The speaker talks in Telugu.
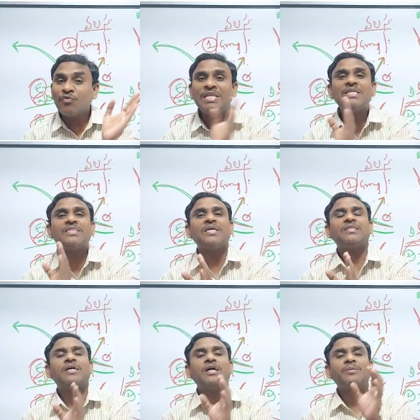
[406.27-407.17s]
వెళితే
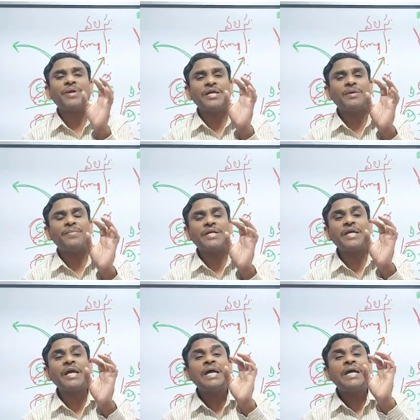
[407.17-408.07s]
దాని పేరు
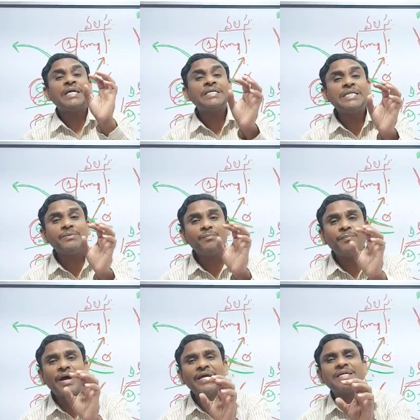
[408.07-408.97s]
ఏమిటంటే ఇన్
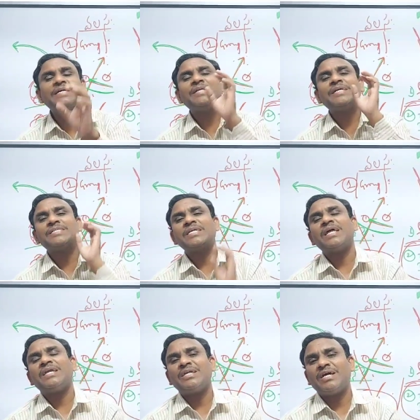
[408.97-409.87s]
మైగ్రేషన్
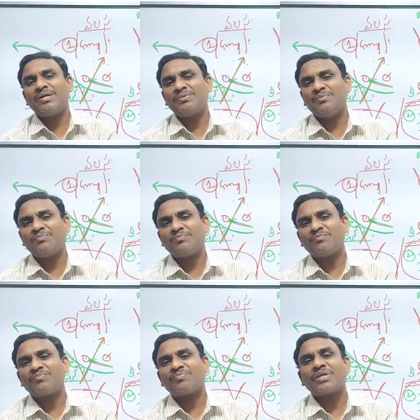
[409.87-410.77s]
అంటారు
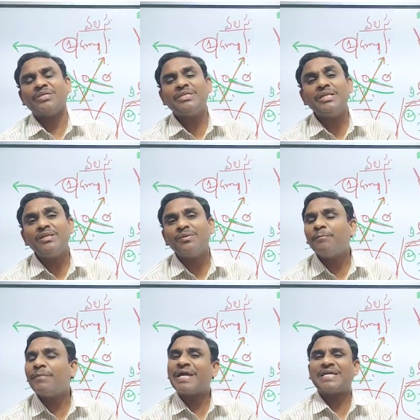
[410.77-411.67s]
ఇన్
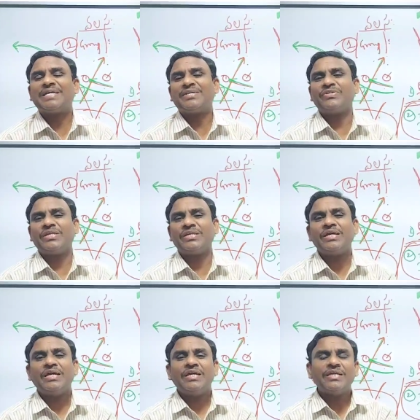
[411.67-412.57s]
మైగ్రేషన్
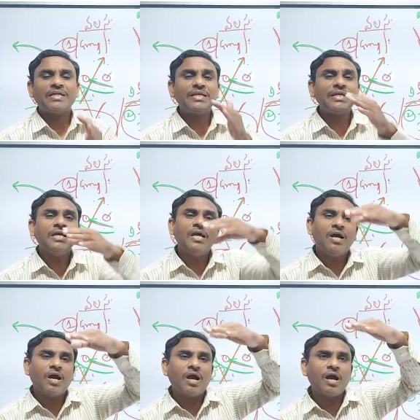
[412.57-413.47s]
ఇక్కడేంటి
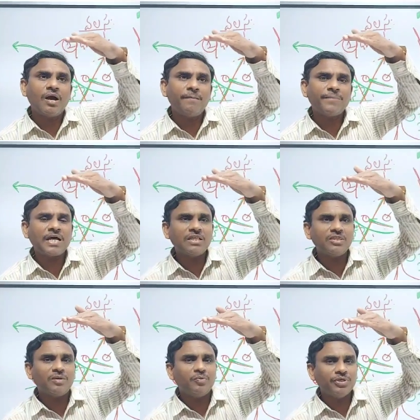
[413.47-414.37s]
ఆ
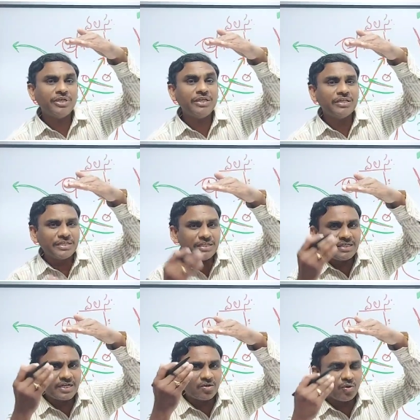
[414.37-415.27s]
ప్రాంతము ఇన్
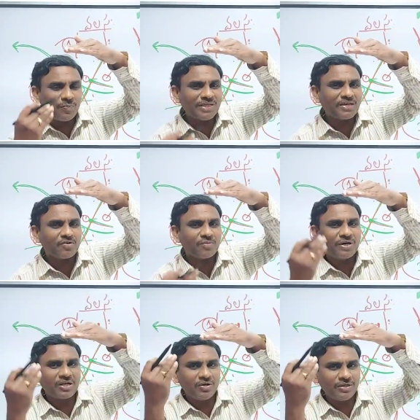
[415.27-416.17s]
ఇన్ అంటే లోపలికి రావడం
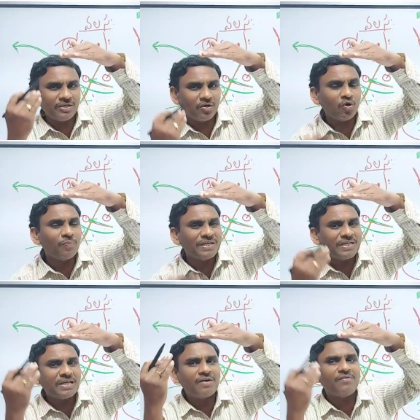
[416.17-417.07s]
అంట ఇన్
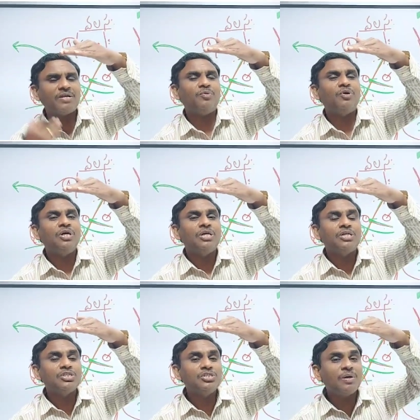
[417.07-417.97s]
లోపలికి రావడము
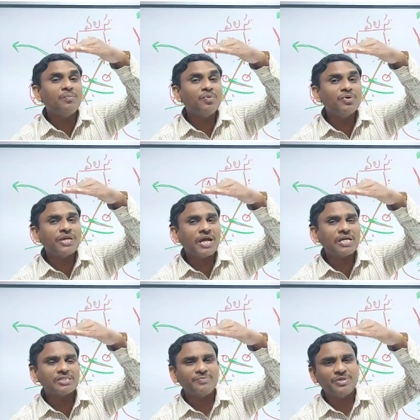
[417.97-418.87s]
జమ్మూ
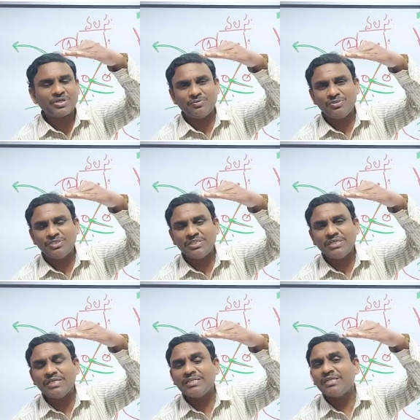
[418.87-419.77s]
కాశ్మీర్ నుంచి
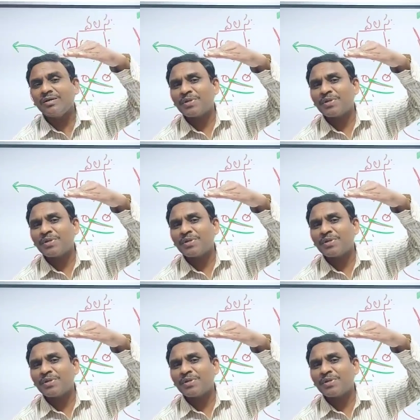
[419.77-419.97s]
ఇతర